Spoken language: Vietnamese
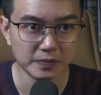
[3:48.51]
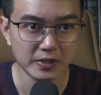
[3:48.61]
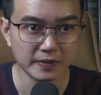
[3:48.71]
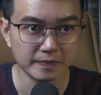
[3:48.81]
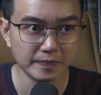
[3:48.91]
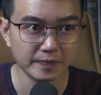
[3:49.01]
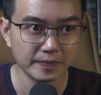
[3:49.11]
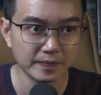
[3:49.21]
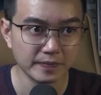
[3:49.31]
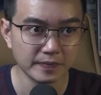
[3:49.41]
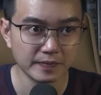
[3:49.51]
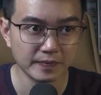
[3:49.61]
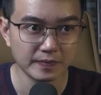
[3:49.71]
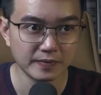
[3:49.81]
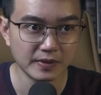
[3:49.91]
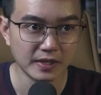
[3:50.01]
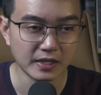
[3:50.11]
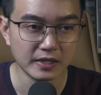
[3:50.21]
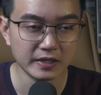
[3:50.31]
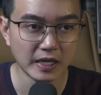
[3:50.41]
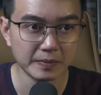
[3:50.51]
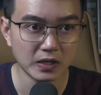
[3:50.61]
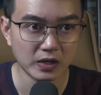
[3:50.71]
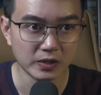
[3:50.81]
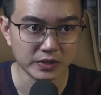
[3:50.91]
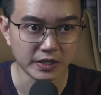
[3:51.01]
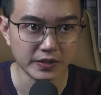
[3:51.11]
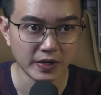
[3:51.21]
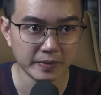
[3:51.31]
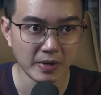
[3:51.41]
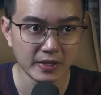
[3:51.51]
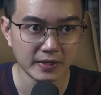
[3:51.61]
việc. Chị cứ yên tâm mà lo hậu sự cho hai bác.